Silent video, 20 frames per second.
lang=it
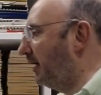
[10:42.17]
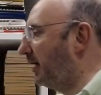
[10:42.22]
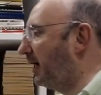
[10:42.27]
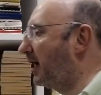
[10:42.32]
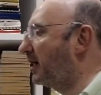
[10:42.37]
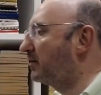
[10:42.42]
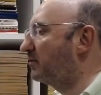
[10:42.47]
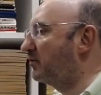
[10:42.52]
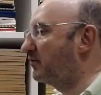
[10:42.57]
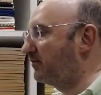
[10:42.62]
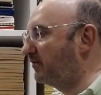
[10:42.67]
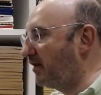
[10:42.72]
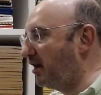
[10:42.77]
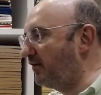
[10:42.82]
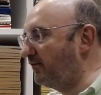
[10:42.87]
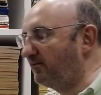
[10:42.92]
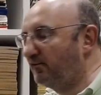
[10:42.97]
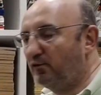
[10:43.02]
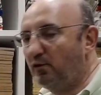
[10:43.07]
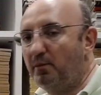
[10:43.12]
Carlo
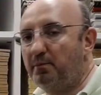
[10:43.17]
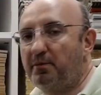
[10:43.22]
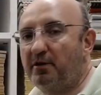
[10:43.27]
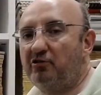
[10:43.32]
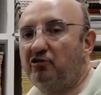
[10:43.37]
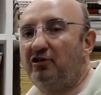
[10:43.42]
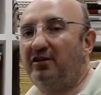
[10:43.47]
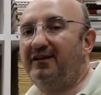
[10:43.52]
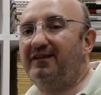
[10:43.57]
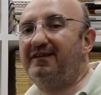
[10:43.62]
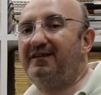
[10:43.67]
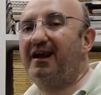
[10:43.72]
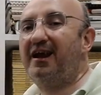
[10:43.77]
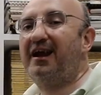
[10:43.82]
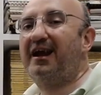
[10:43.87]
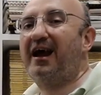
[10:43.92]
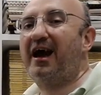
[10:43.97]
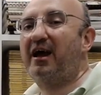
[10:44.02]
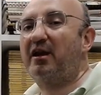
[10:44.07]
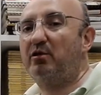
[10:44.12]
VI, il precedente re
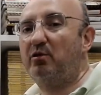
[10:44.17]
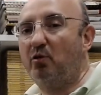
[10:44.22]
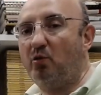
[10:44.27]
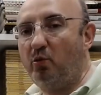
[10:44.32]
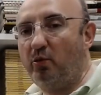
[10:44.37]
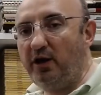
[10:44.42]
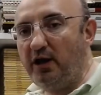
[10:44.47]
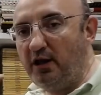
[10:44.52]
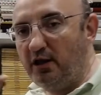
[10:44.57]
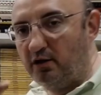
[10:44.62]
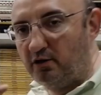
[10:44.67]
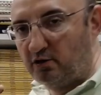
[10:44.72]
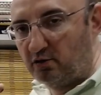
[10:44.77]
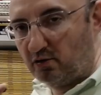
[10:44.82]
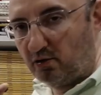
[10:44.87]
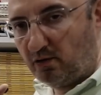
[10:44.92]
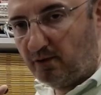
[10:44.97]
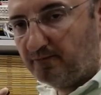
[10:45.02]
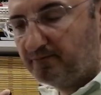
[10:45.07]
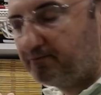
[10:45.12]
Carlo V,